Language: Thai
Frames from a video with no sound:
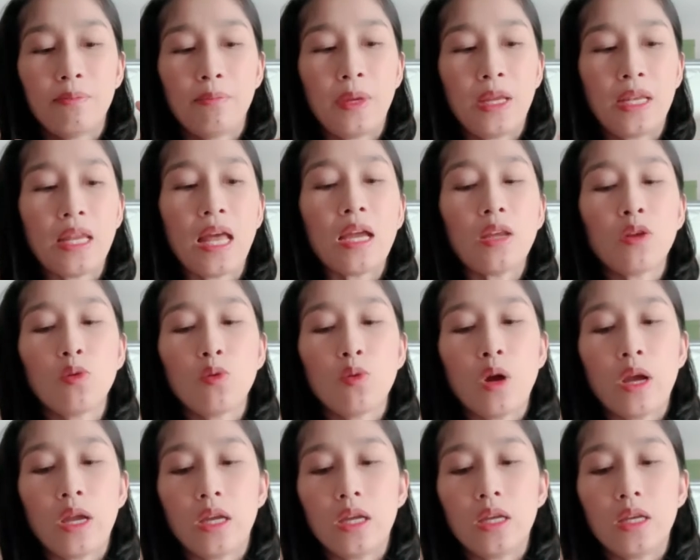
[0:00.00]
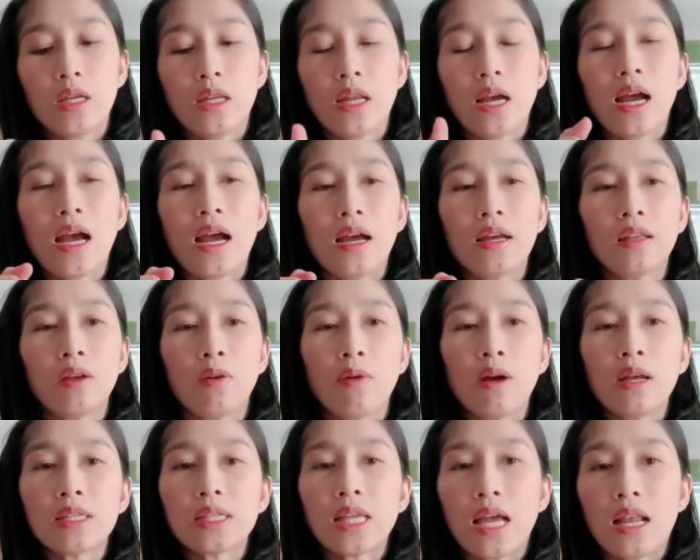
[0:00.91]
ปิดได้ด้วยนะคะ แต่
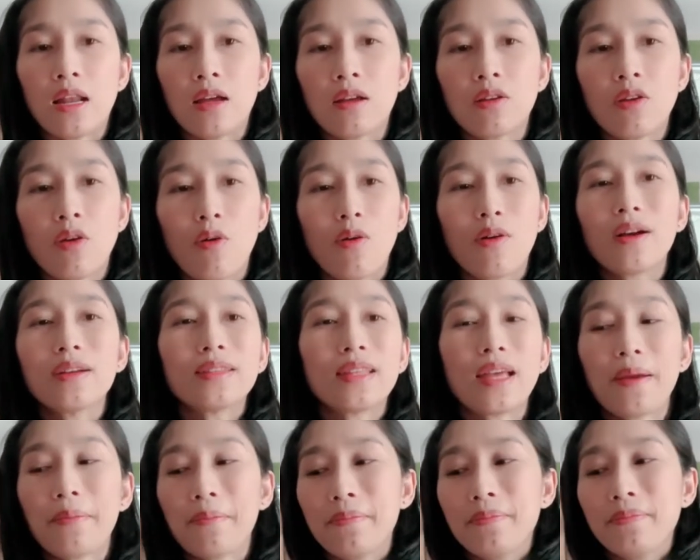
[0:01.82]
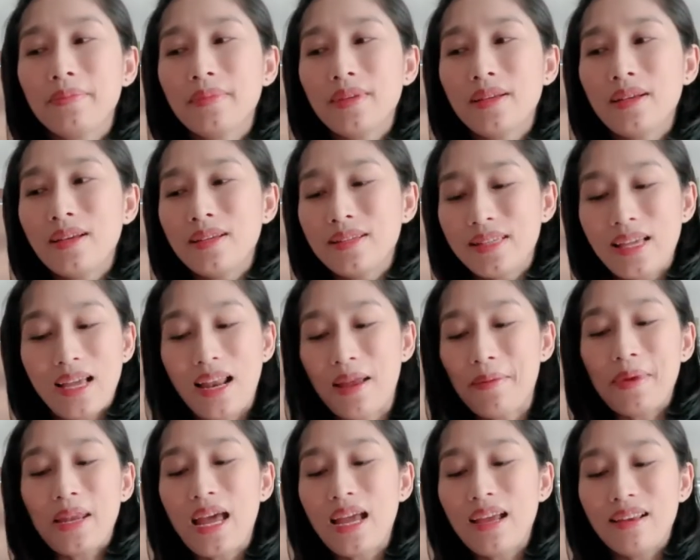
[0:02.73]
ว่าใส่แล้วน้องก็เต็มใส่อะไร
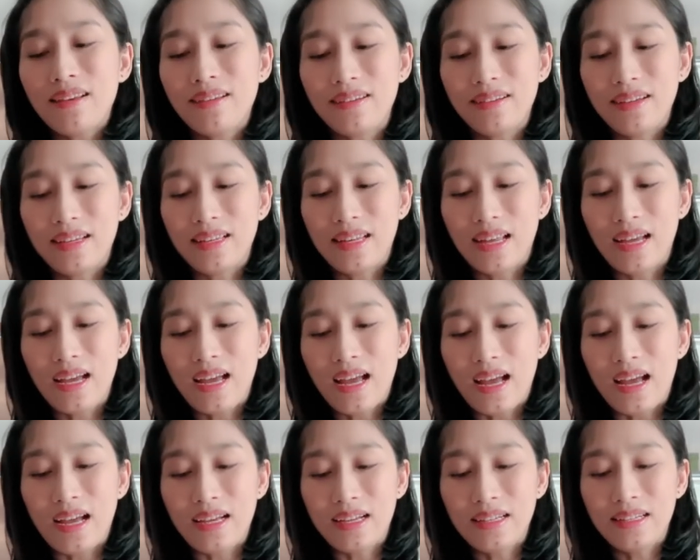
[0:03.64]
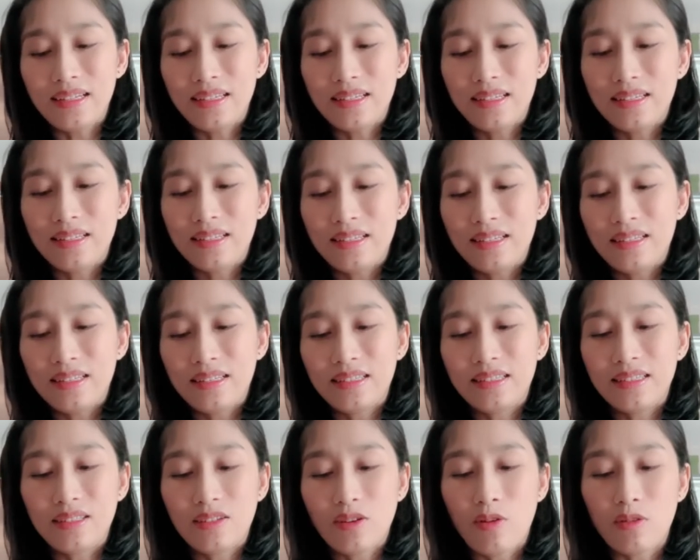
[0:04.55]
ไม่ได้เลยนะคะ
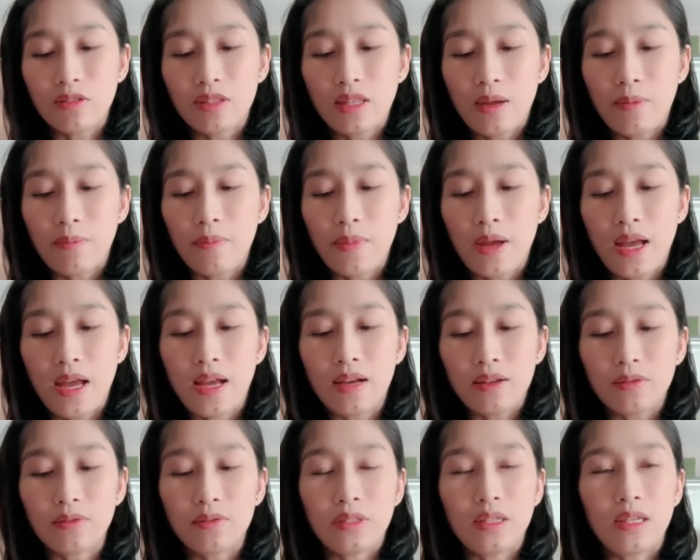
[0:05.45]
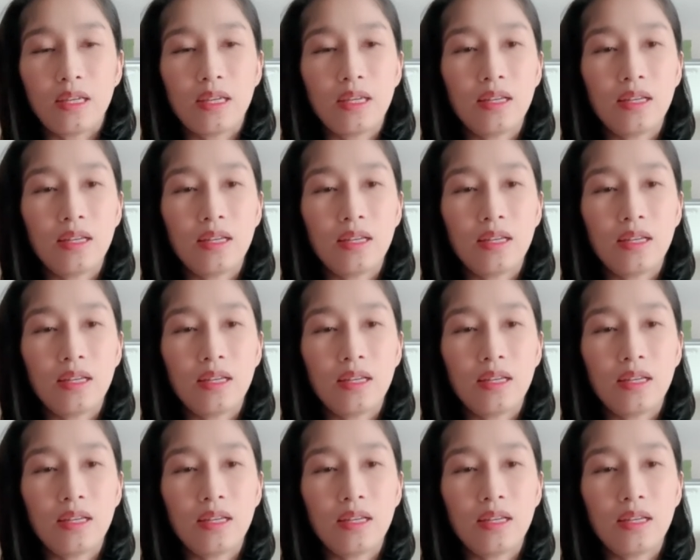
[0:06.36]
คือน้องเต็มมากดูดิ